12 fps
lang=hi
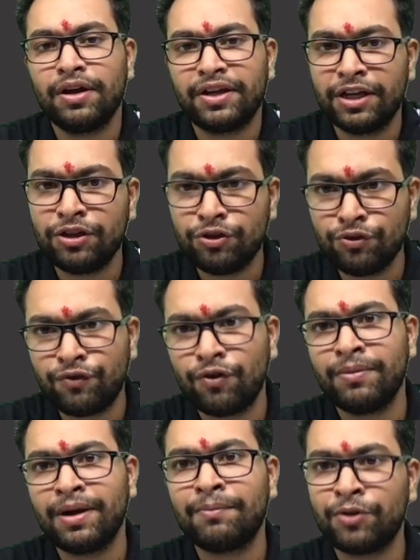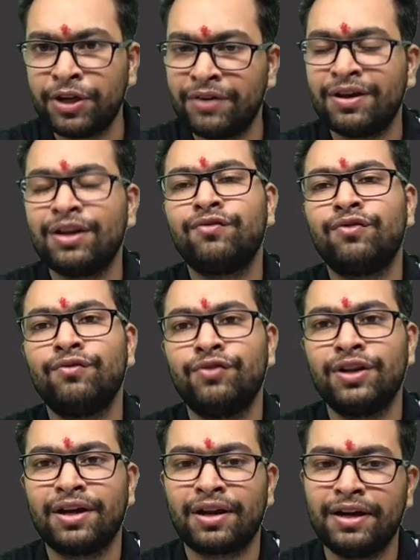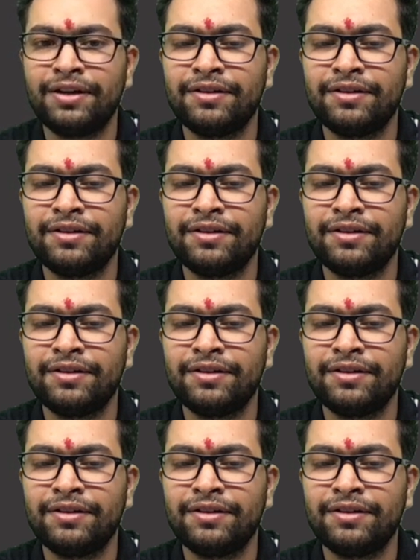ये न्यू फॉर्म है आपको ये वाला फॉर्म फिल करना है